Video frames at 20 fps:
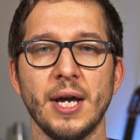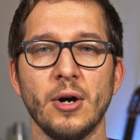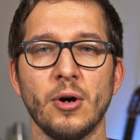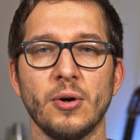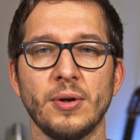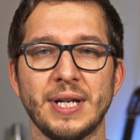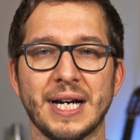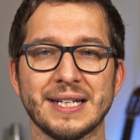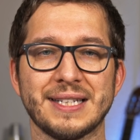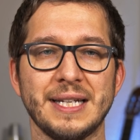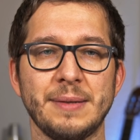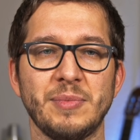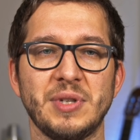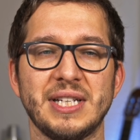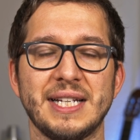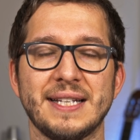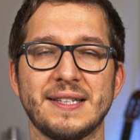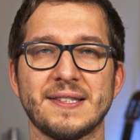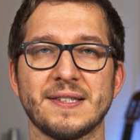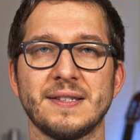Und nachdem die
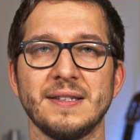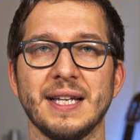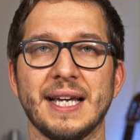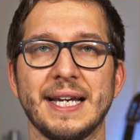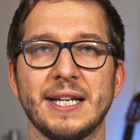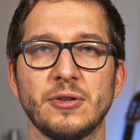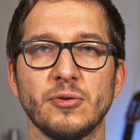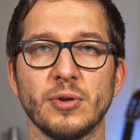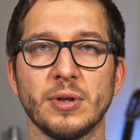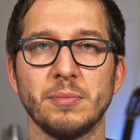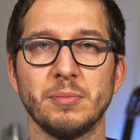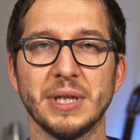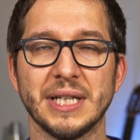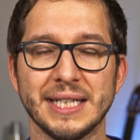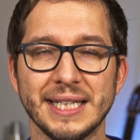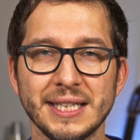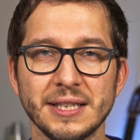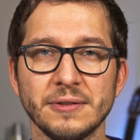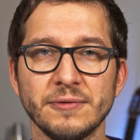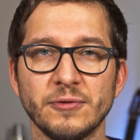letzten Rechnungen
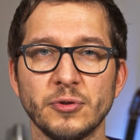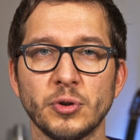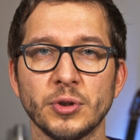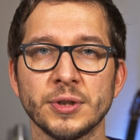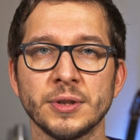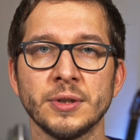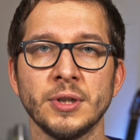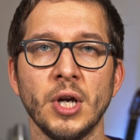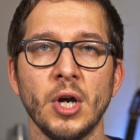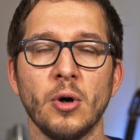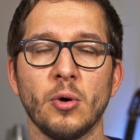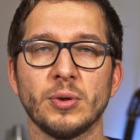beglichen wurden